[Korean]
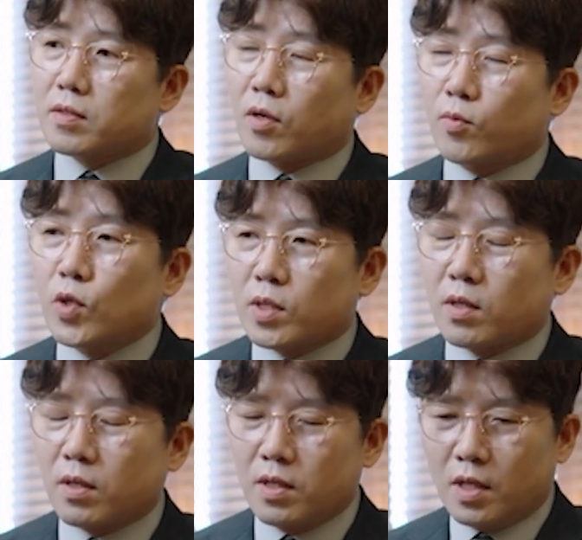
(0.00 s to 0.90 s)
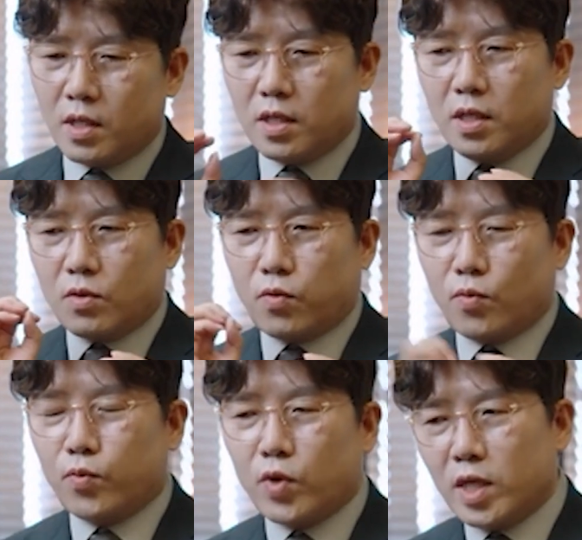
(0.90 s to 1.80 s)
더불어서 이
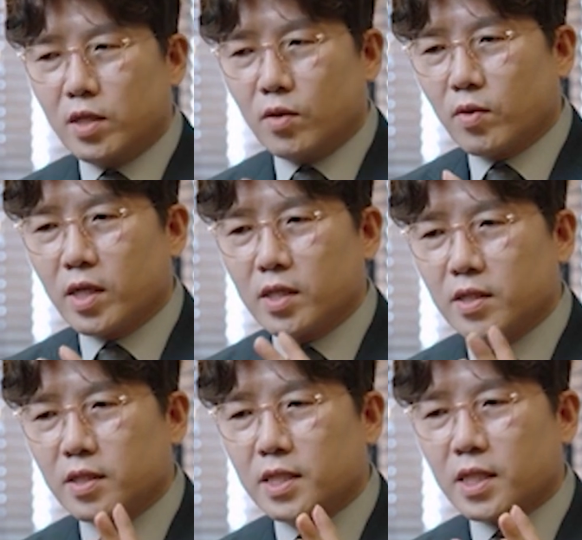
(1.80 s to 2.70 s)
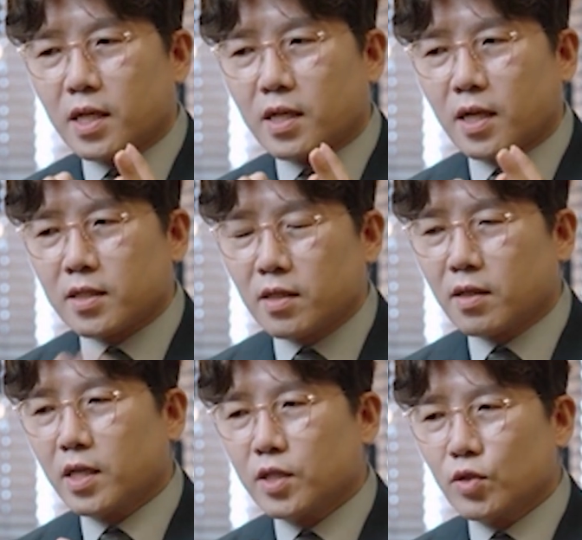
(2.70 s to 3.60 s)
공부하려고 하는 의지가
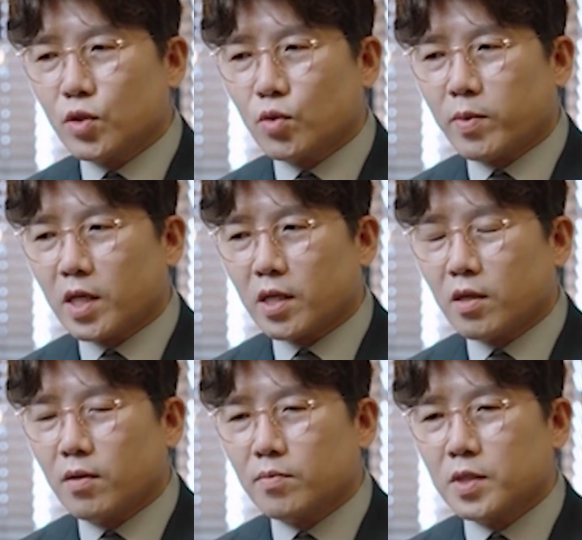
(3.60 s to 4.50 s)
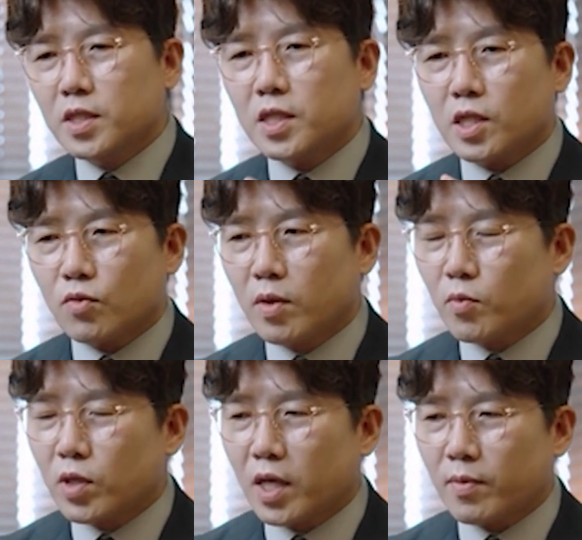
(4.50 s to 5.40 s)
강력해질 수밖에 없는 이유가
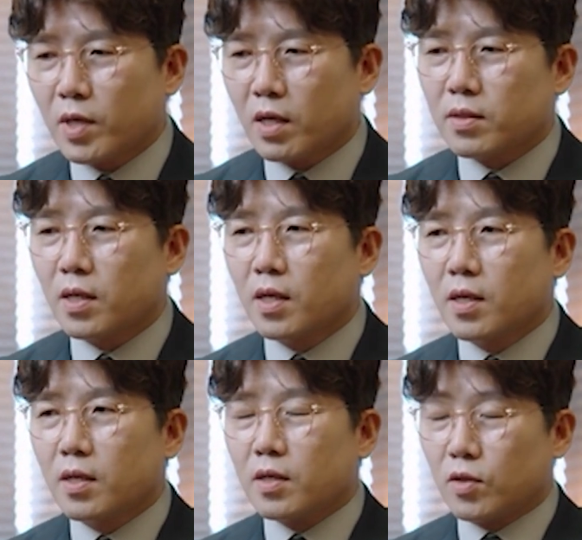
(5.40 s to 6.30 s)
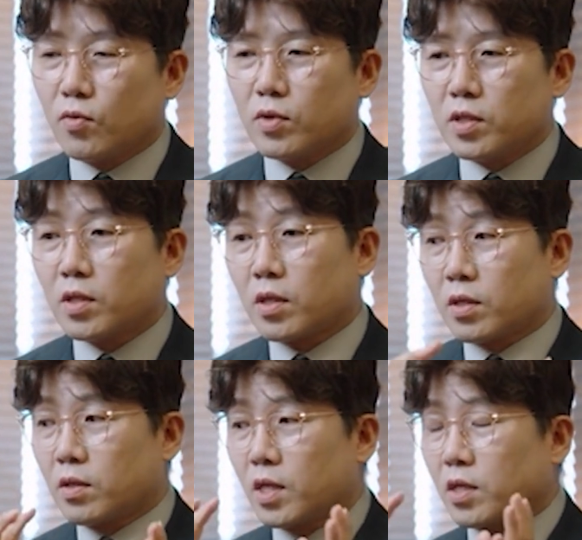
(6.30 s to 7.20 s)
뭐냐면 그리고 그
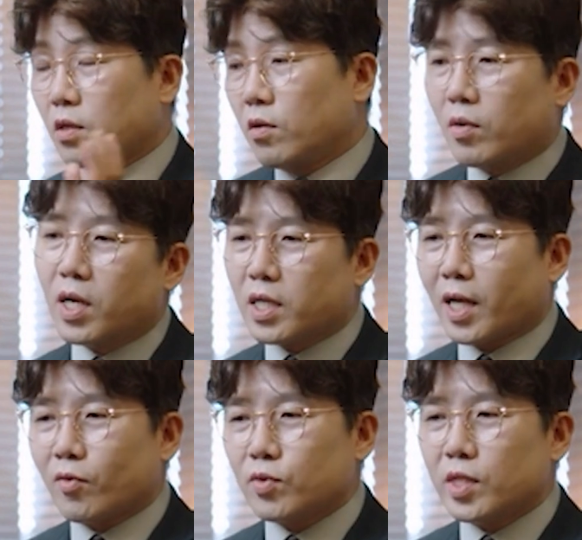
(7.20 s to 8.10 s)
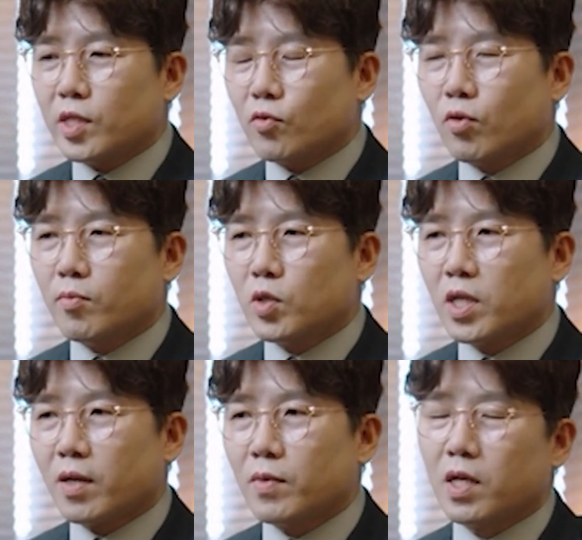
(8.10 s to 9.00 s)
그렇게 결과가 나오는 이유가
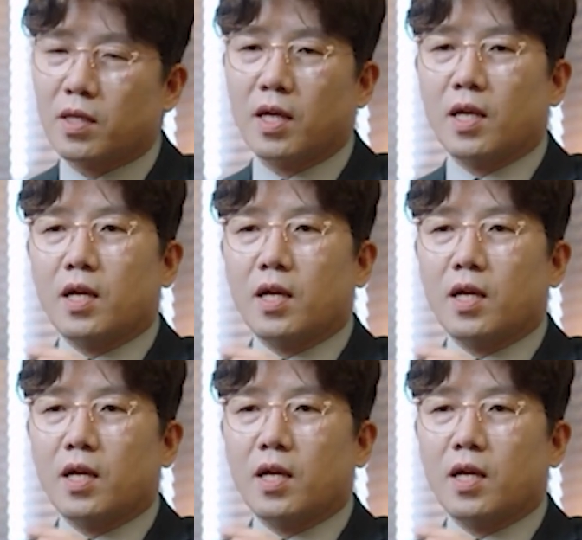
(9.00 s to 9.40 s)
뭐냐면